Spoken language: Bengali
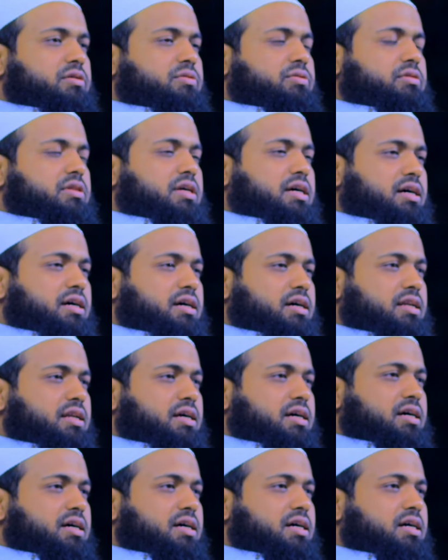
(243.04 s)
الله
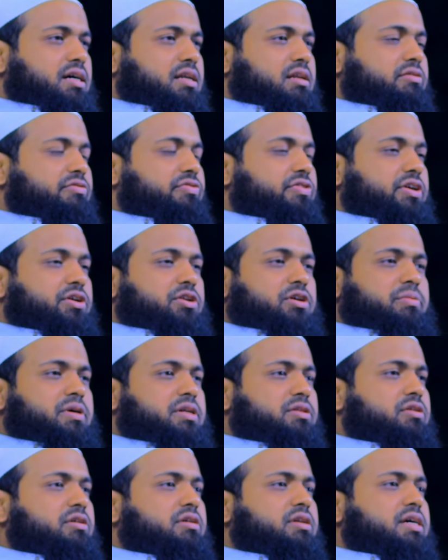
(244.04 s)
تعالى عنه في
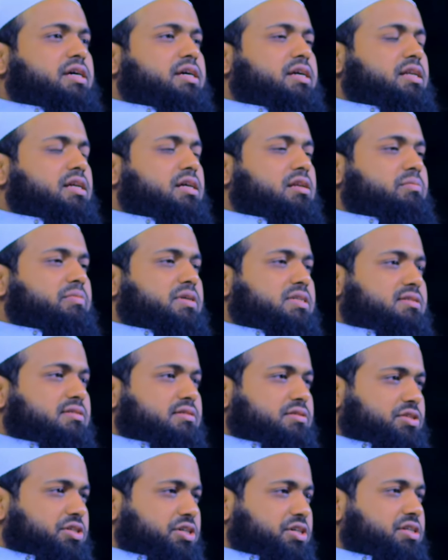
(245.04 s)
رمضان الى
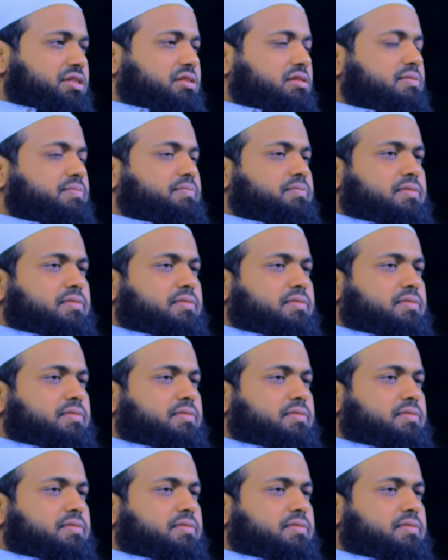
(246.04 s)
المسجد